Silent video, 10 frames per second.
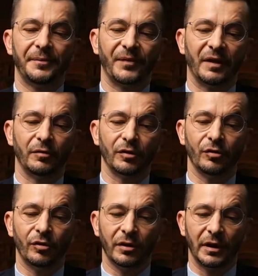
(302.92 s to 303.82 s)
Вот.
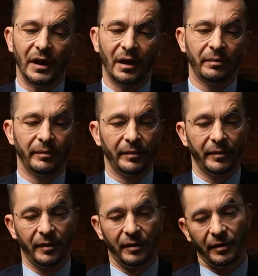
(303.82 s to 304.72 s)
Но я
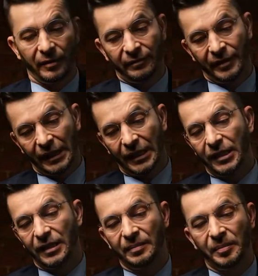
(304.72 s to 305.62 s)
в этой
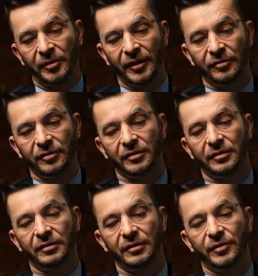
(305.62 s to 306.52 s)
книге
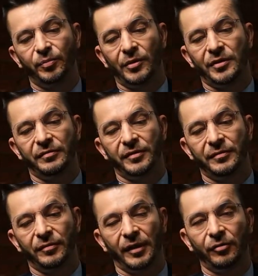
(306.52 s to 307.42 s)
попытался использовать
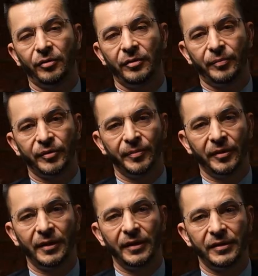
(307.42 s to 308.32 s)
вот такой
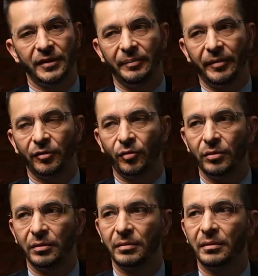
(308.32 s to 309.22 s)
постмодернистский
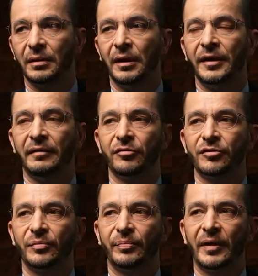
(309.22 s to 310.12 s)
подход для того,
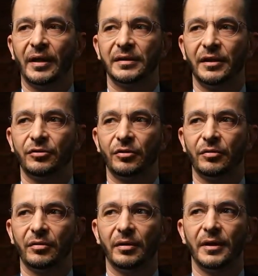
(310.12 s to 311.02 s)
чтобы показать,
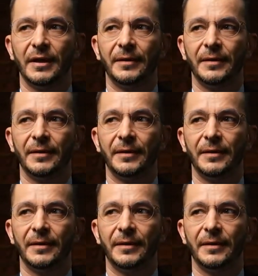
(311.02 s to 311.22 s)
что